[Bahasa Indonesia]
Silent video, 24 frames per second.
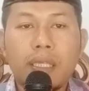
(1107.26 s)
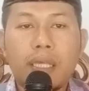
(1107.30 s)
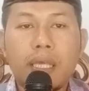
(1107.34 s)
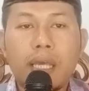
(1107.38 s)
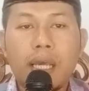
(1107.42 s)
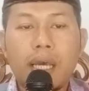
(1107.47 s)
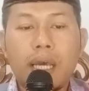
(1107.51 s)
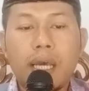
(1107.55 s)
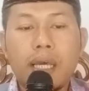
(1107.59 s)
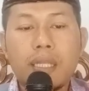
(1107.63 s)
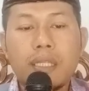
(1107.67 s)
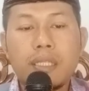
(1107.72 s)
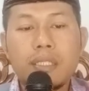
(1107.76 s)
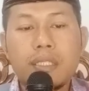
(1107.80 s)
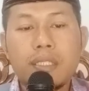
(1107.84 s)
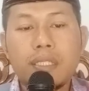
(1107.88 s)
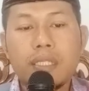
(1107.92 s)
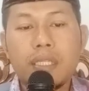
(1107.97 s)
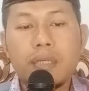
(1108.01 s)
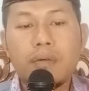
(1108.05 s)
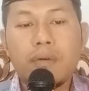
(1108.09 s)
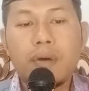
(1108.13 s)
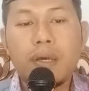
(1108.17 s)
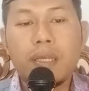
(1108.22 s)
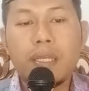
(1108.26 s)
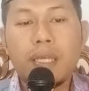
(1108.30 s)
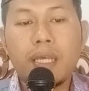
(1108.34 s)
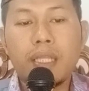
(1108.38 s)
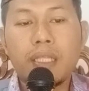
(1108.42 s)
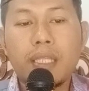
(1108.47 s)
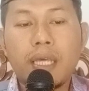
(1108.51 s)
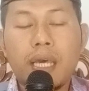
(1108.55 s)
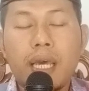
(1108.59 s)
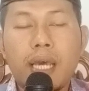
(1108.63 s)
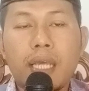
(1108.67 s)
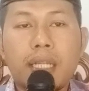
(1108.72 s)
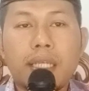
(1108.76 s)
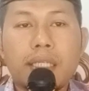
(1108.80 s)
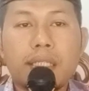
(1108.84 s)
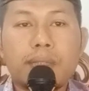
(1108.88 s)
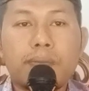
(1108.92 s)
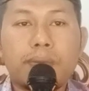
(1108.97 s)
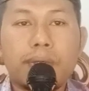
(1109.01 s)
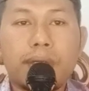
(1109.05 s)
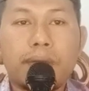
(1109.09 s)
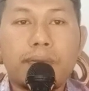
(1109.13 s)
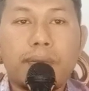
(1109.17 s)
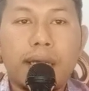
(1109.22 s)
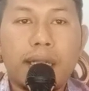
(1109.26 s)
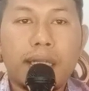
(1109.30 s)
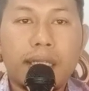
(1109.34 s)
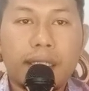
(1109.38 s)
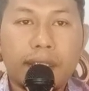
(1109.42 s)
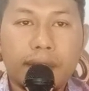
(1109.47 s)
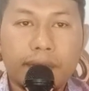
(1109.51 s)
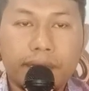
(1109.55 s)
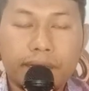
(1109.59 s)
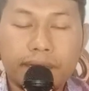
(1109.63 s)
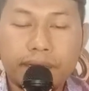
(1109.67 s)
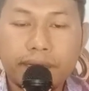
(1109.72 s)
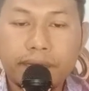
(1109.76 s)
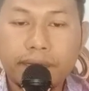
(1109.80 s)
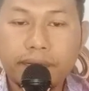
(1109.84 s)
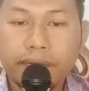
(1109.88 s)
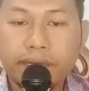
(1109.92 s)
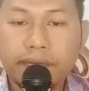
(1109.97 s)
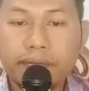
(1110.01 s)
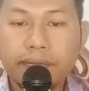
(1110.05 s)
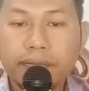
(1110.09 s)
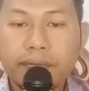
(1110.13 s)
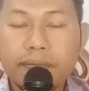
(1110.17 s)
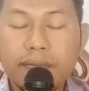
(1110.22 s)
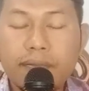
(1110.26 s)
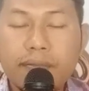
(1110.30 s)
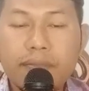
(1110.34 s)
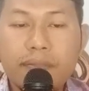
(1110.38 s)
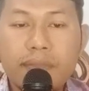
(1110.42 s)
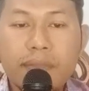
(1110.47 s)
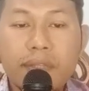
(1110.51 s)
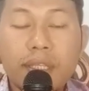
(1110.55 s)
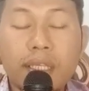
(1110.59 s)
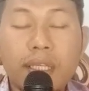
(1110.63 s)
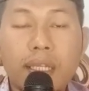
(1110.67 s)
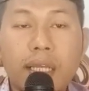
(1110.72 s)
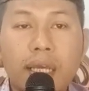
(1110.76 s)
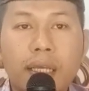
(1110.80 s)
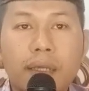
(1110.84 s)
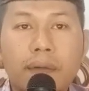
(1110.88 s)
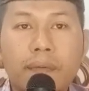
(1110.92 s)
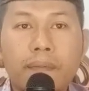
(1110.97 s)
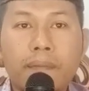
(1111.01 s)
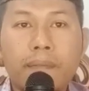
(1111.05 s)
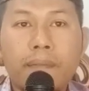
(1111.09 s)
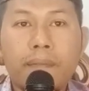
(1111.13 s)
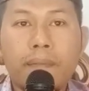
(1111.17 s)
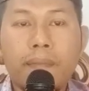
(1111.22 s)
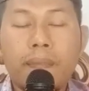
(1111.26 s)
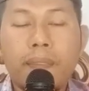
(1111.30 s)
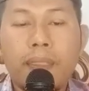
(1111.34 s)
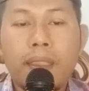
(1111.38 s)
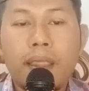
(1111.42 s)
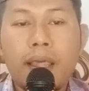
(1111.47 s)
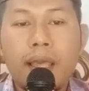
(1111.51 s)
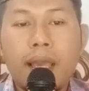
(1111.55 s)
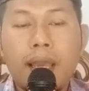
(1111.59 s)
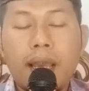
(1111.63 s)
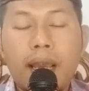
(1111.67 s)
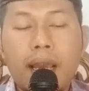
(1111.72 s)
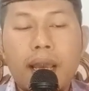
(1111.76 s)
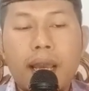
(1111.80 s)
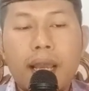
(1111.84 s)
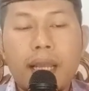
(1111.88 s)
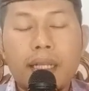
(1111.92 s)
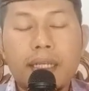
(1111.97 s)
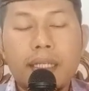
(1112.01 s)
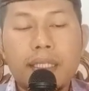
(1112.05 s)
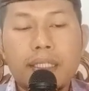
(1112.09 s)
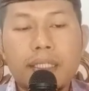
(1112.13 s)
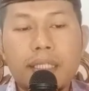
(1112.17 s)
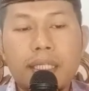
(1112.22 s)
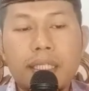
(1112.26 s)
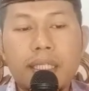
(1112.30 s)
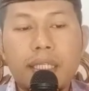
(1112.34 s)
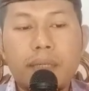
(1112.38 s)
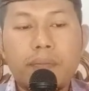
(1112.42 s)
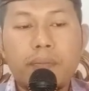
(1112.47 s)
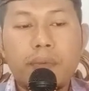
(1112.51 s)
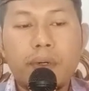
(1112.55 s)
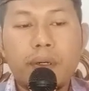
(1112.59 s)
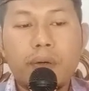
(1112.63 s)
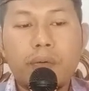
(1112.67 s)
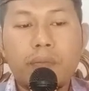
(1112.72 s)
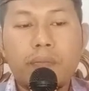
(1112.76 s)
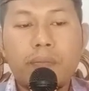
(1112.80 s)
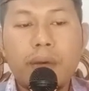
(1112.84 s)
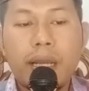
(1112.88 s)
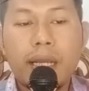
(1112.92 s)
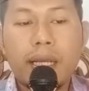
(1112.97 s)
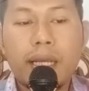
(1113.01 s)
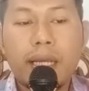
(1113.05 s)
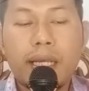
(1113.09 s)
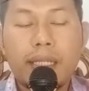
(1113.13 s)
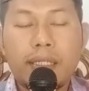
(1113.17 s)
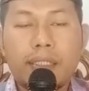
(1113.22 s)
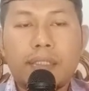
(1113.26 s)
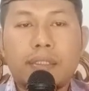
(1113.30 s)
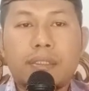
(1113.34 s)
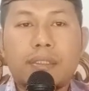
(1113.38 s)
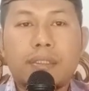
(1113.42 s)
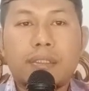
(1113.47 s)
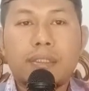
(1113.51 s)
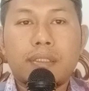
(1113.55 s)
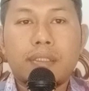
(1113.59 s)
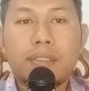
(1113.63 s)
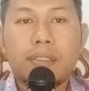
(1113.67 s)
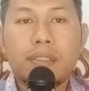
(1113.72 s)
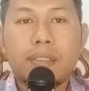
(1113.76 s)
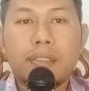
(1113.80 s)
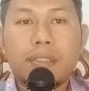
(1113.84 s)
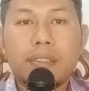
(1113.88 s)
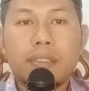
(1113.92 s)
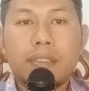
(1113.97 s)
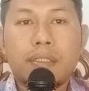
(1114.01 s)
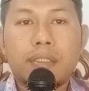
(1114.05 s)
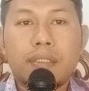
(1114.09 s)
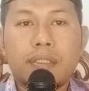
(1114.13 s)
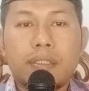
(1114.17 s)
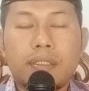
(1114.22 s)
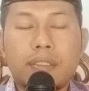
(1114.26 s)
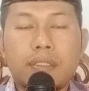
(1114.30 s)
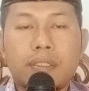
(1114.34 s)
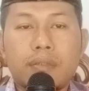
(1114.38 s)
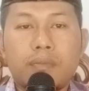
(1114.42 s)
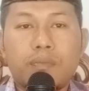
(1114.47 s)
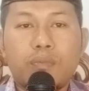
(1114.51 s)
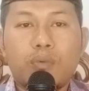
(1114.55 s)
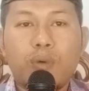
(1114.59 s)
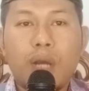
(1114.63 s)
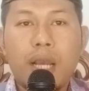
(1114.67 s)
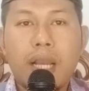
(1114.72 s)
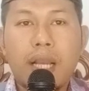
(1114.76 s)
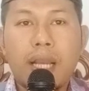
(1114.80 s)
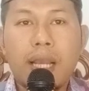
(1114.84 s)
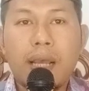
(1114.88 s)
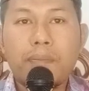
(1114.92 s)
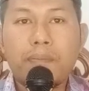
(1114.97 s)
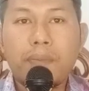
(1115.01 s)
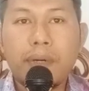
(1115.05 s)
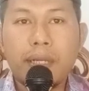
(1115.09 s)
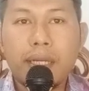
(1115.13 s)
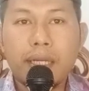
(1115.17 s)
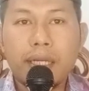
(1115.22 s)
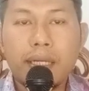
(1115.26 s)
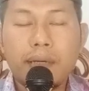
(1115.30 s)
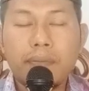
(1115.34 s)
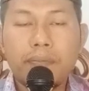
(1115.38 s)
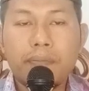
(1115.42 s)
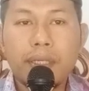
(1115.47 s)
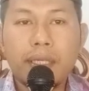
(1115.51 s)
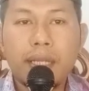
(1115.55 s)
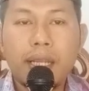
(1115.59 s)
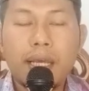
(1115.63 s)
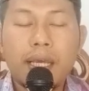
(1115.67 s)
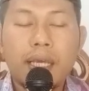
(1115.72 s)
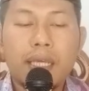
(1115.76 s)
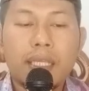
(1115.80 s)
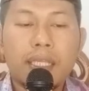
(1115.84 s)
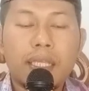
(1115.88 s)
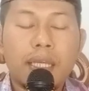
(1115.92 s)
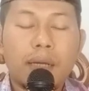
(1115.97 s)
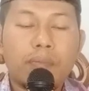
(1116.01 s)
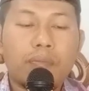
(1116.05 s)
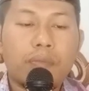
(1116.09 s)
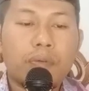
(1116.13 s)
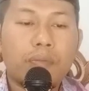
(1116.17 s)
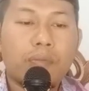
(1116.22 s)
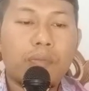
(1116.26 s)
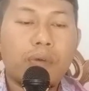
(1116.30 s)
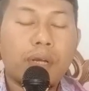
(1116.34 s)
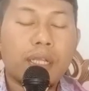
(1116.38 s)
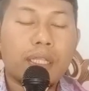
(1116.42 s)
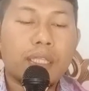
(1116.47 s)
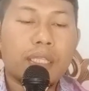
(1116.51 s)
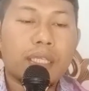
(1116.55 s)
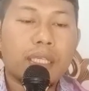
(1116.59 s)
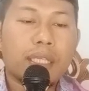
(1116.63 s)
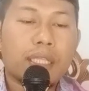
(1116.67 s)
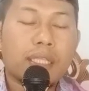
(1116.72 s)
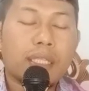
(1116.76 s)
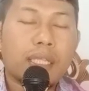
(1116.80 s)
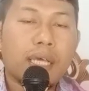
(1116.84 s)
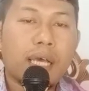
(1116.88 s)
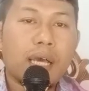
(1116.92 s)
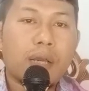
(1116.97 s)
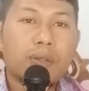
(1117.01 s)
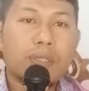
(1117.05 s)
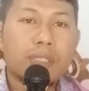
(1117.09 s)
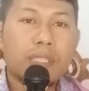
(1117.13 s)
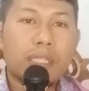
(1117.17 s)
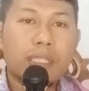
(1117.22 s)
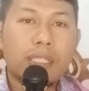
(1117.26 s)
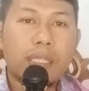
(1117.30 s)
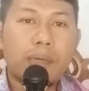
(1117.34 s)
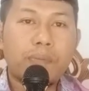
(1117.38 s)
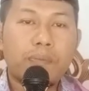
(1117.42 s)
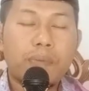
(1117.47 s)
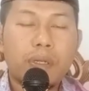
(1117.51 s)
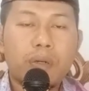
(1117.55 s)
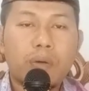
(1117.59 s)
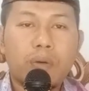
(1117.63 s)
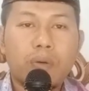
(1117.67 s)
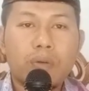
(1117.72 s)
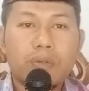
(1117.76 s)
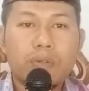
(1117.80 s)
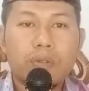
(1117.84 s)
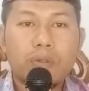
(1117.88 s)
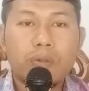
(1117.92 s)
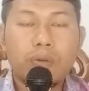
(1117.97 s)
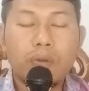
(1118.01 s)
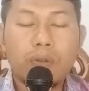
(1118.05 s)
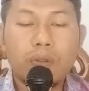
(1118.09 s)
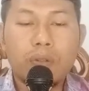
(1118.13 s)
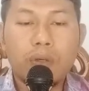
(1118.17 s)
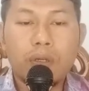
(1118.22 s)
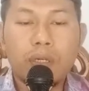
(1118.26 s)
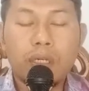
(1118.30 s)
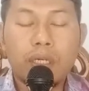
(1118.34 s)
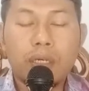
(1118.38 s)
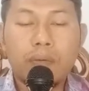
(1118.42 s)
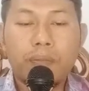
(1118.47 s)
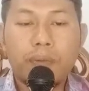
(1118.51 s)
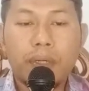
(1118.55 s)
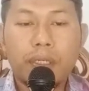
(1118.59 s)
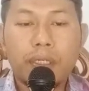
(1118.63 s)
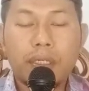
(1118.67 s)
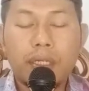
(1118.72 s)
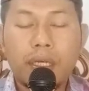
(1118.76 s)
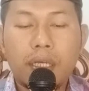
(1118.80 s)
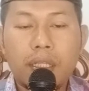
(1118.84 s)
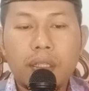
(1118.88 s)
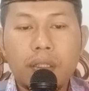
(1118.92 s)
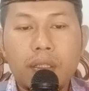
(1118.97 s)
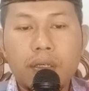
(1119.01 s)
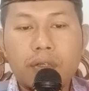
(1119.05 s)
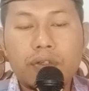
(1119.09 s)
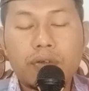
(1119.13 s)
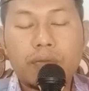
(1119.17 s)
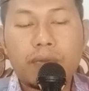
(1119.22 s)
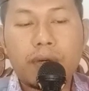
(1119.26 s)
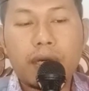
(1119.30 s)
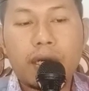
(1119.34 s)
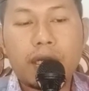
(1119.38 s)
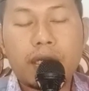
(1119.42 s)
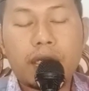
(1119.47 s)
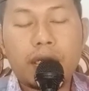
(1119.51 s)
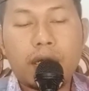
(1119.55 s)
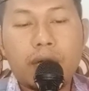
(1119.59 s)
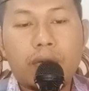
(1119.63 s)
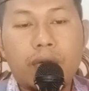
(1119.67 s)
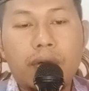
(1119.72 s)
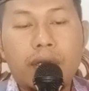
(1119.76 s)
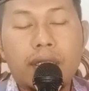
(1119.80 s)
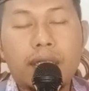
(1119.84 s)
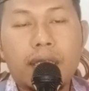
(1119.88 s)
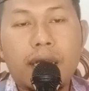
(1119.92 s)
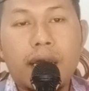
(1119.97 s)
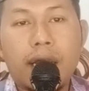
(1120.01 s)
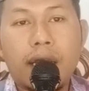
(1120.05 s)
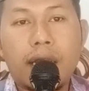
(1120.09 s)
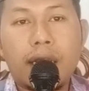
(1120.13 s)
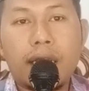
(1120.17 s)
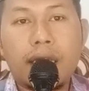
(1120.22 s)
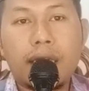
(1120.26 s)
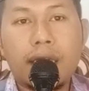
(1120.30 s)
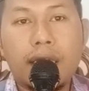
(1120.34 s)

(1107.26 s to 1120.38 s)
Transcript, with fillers: Hadis riwayat Anas bin Malik. Nah, hadis ini merupakan sebuah kabar gembira yang membuat kita harus tetap berhusnudon kepada Allah Subhanahu wa taala